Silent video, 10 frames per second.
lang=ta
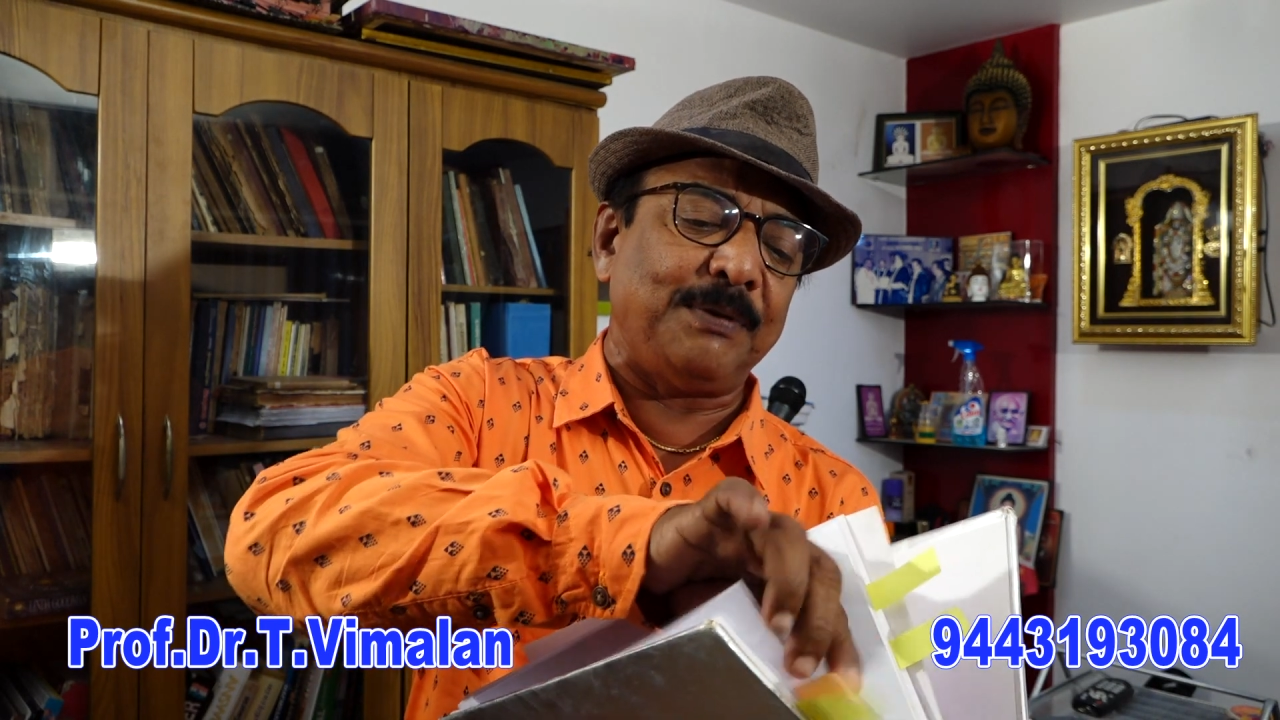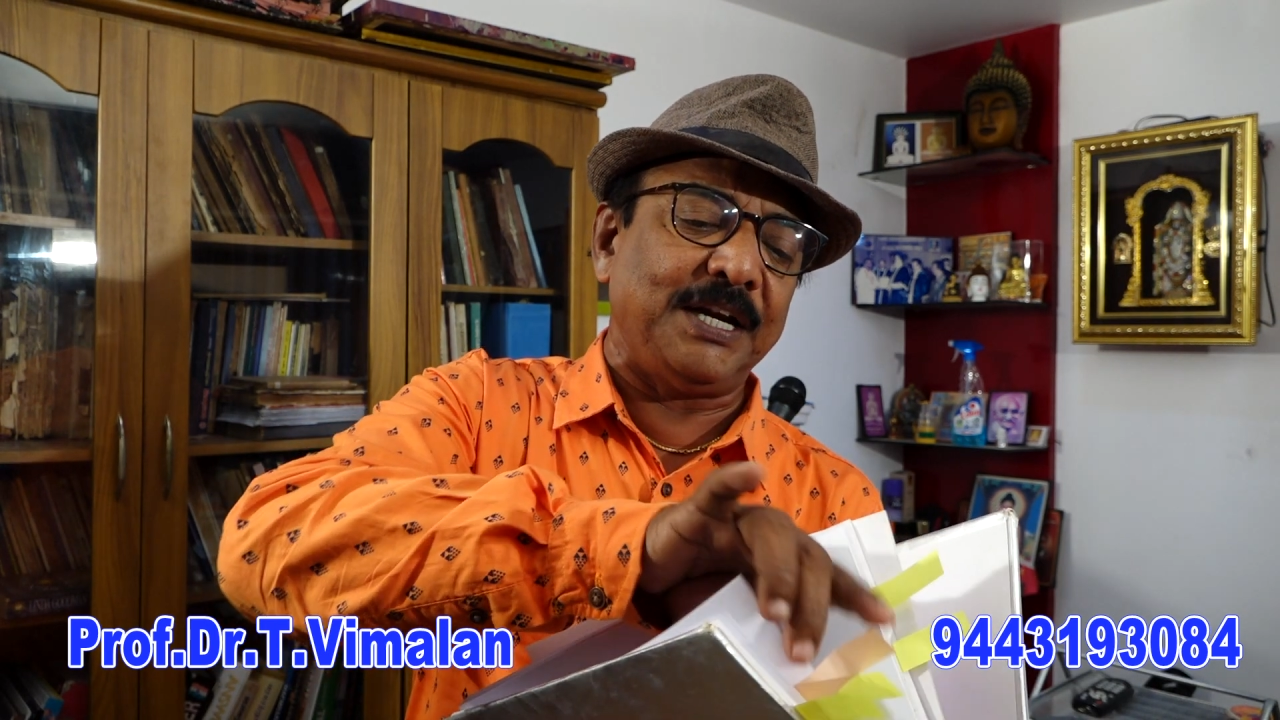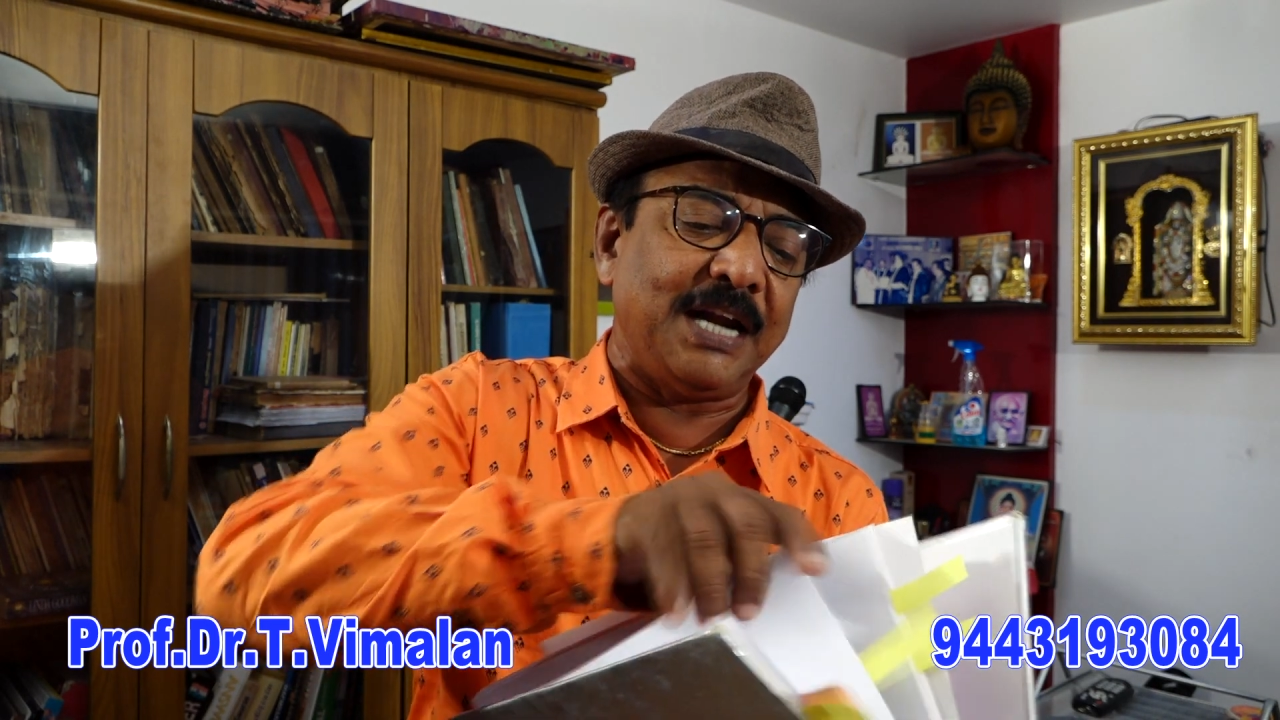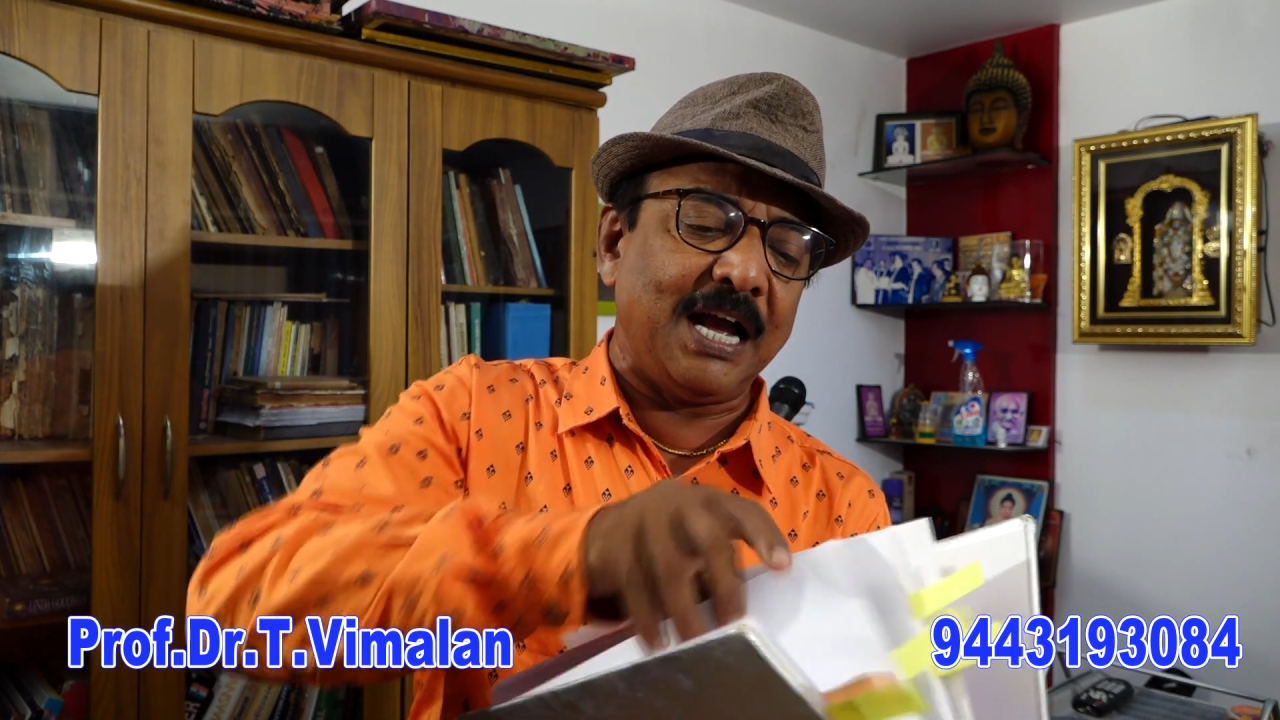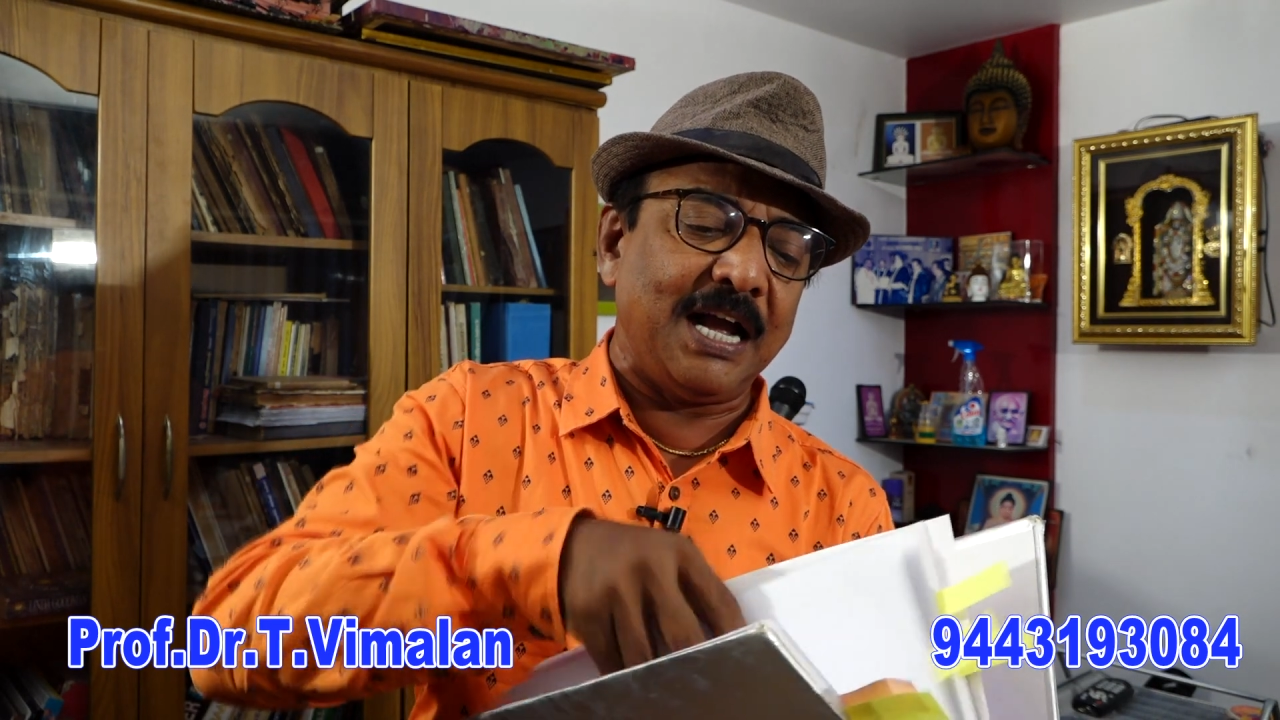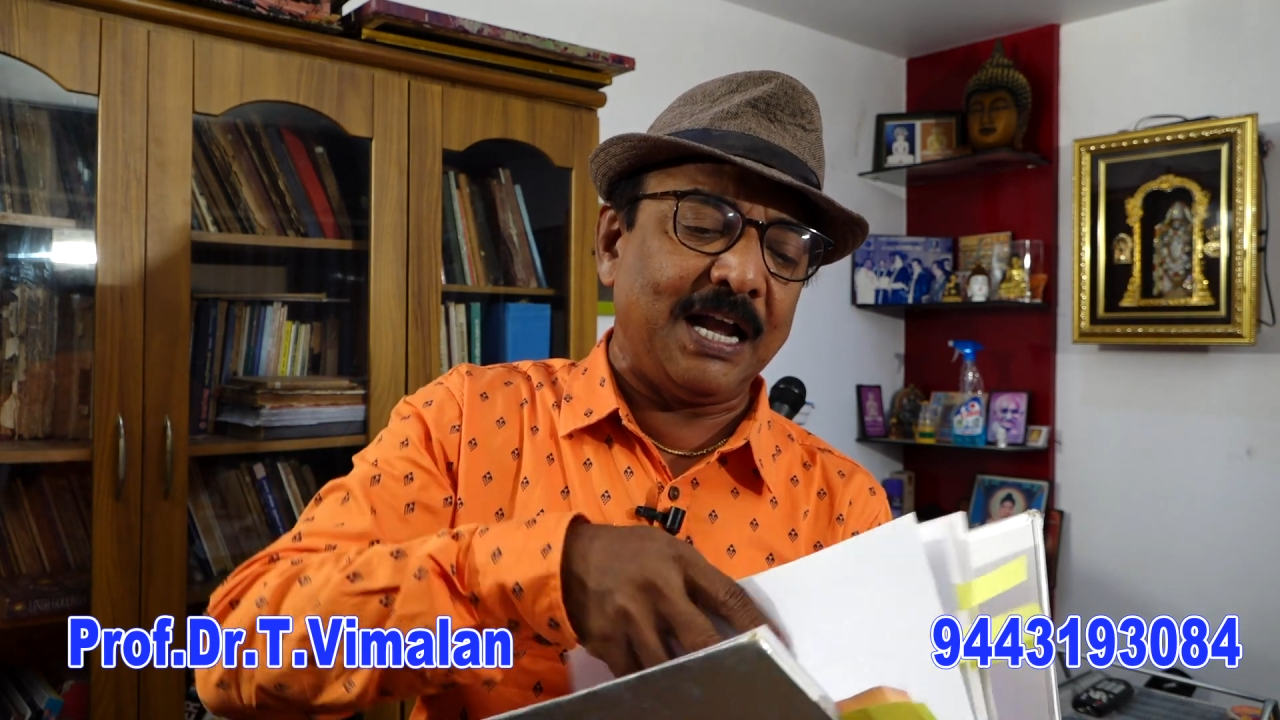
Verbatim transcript: அப்படின்னா